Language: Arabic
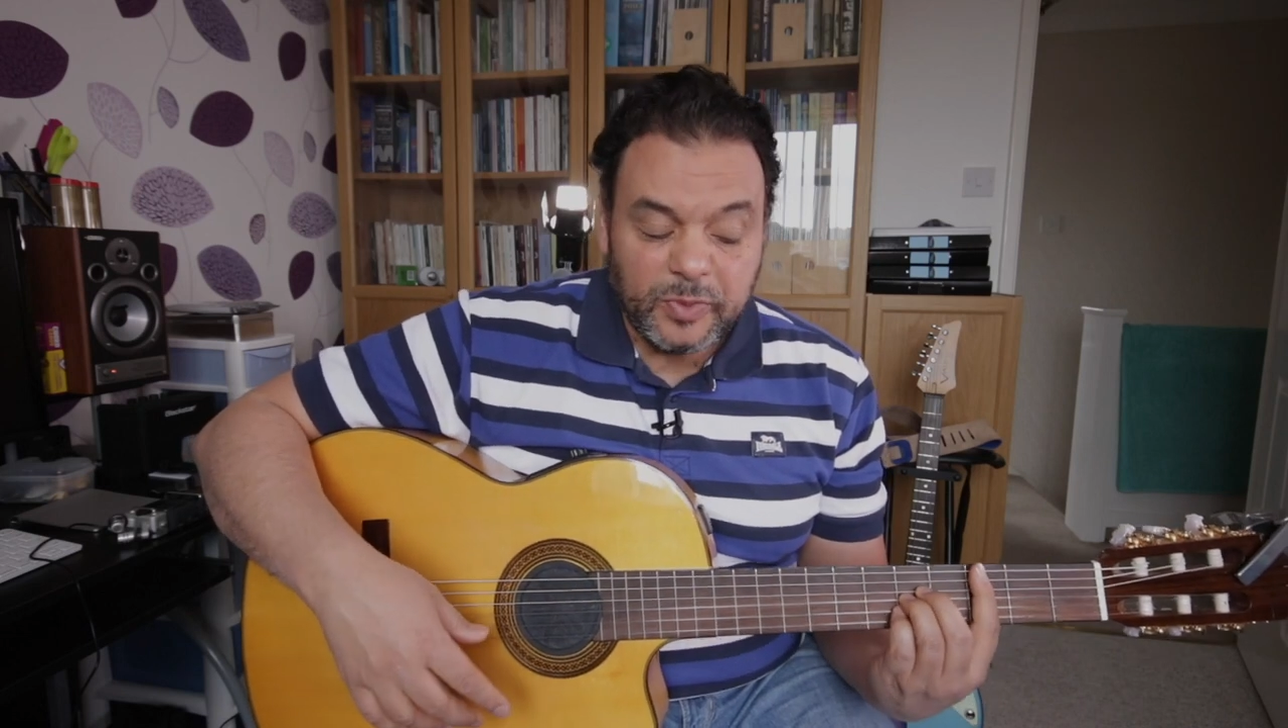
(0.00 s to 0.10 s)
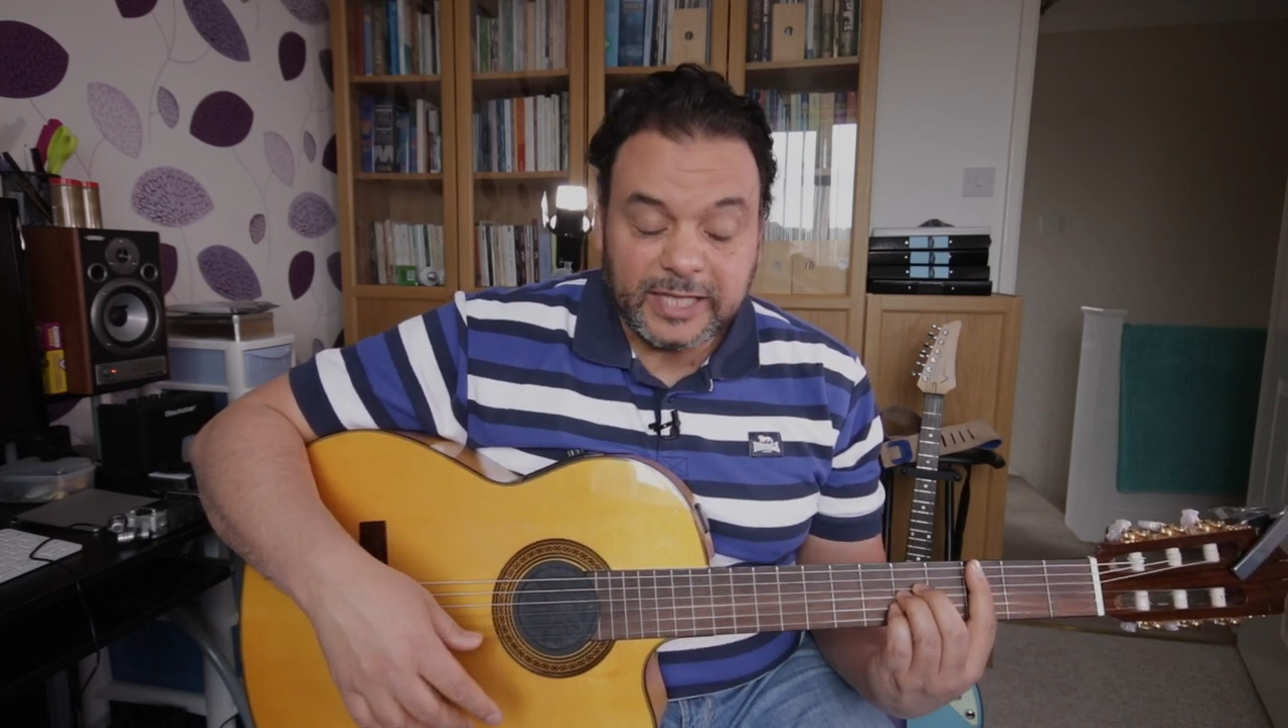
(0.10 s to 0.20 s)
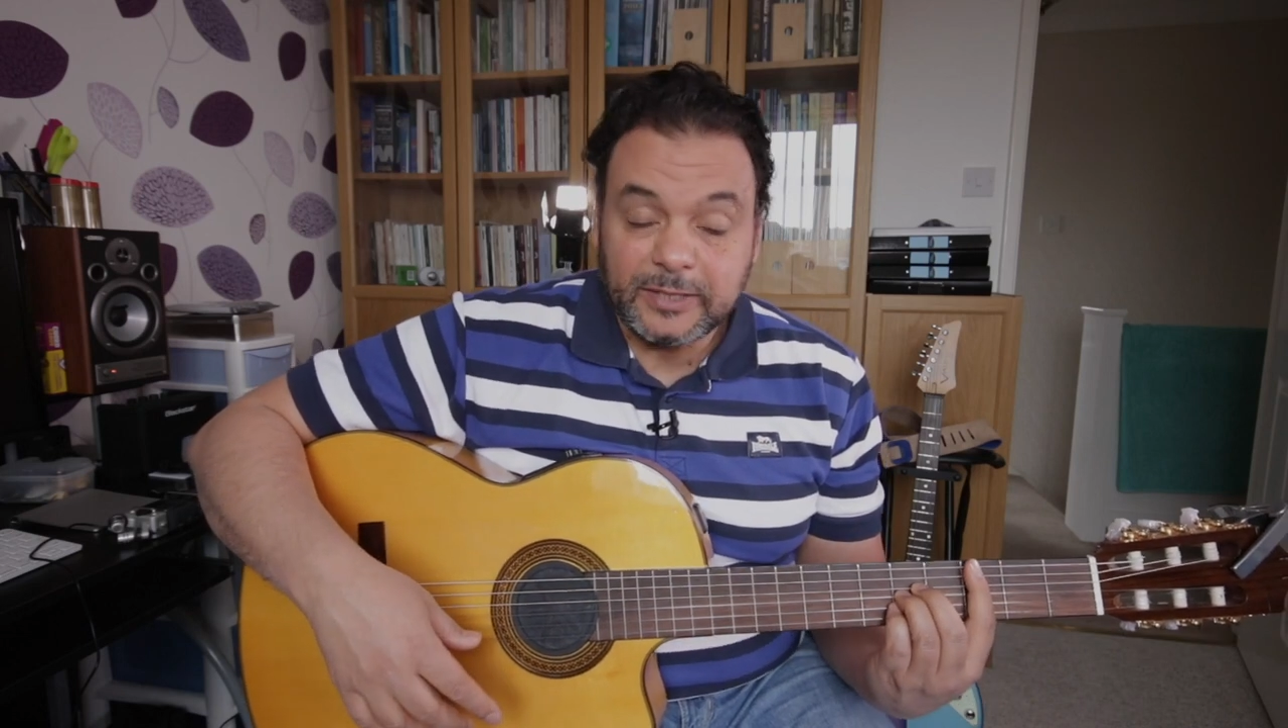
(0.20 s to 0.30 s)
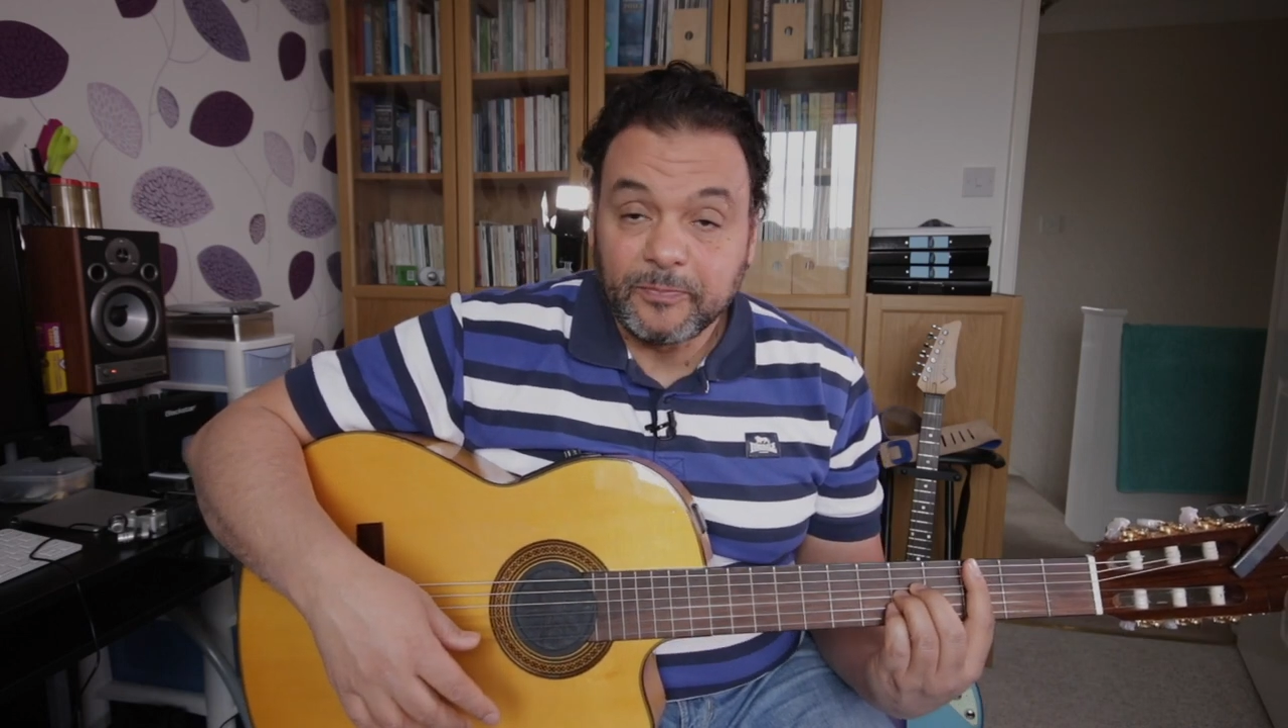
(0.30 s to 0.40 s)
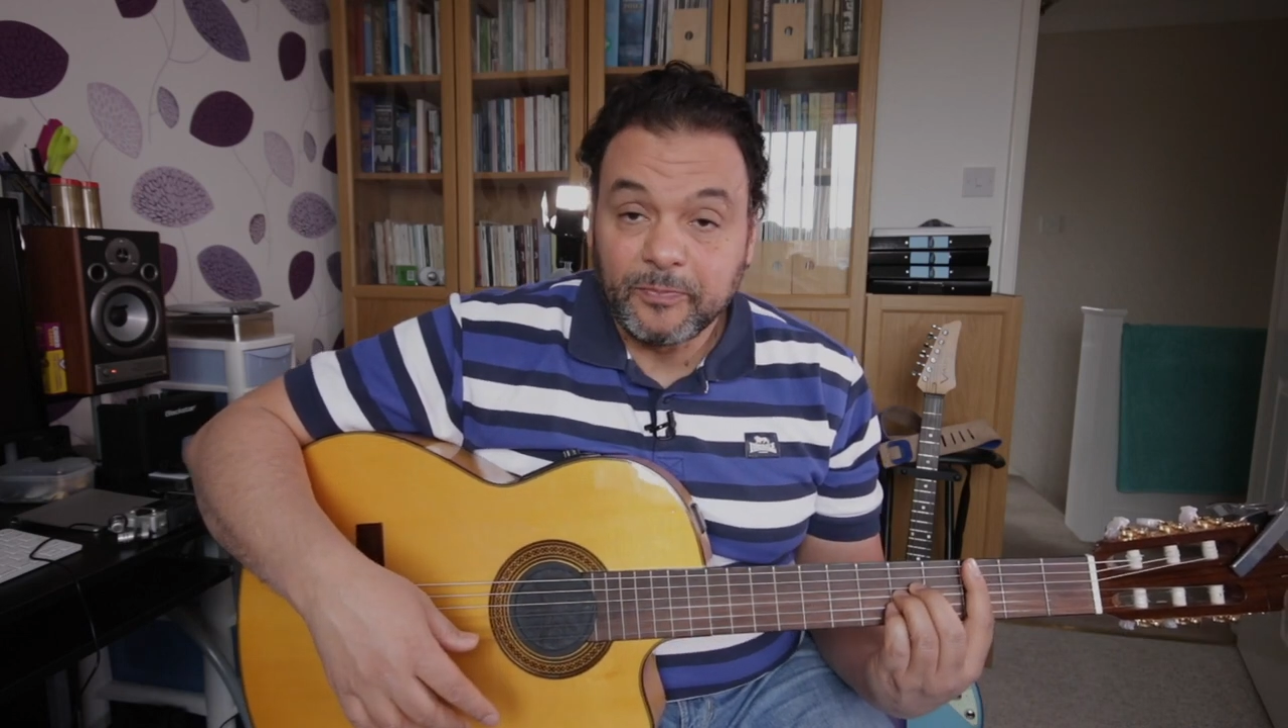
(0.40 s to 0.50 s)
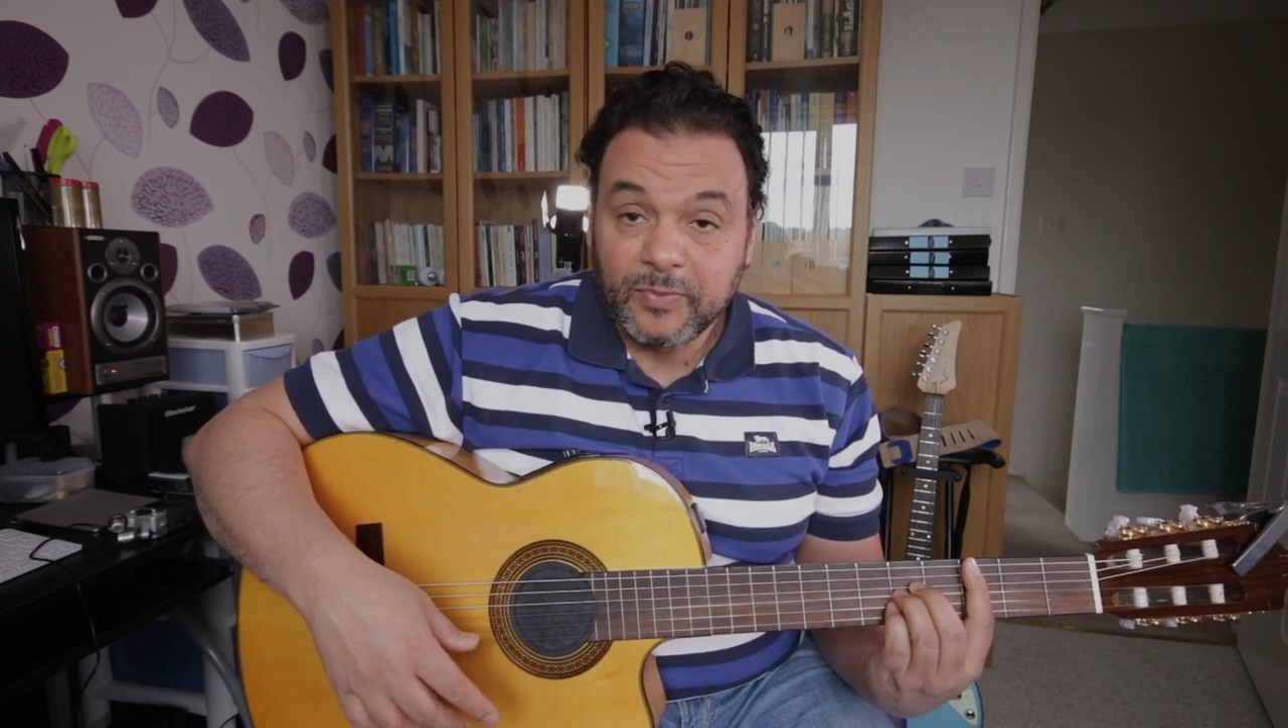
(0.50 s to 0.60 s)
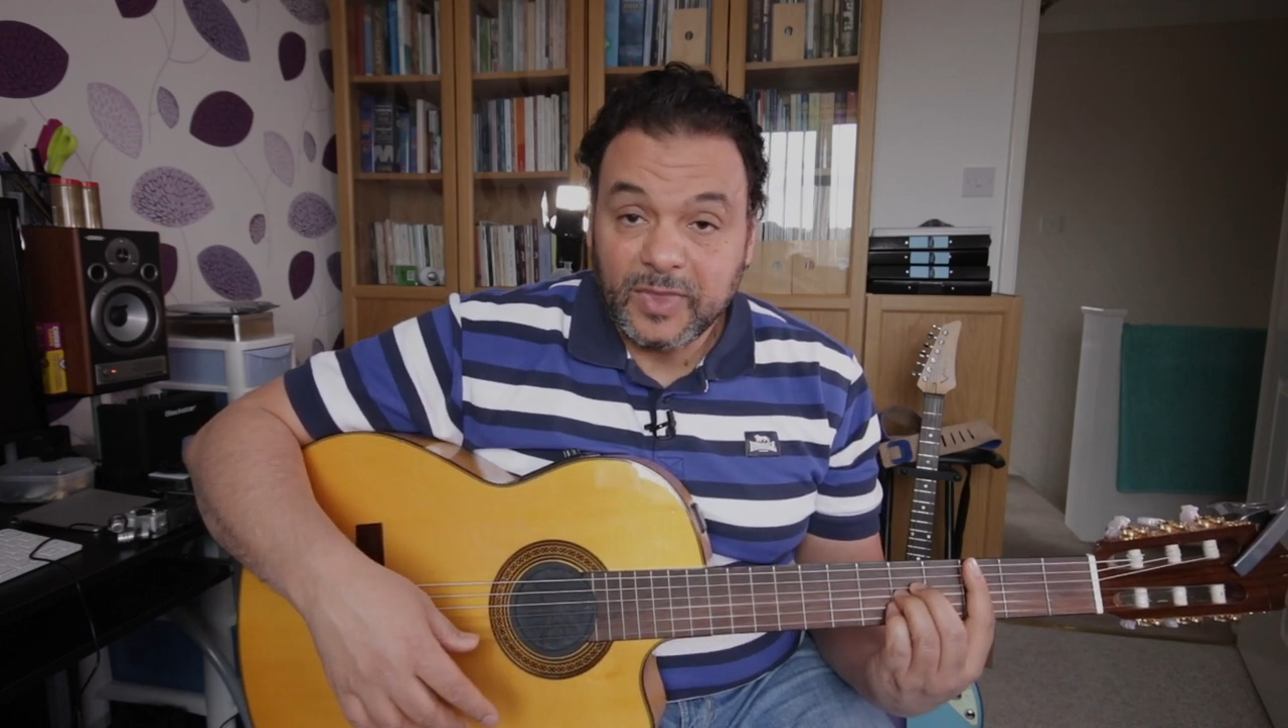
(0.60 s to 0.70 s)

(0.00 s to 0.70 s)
كده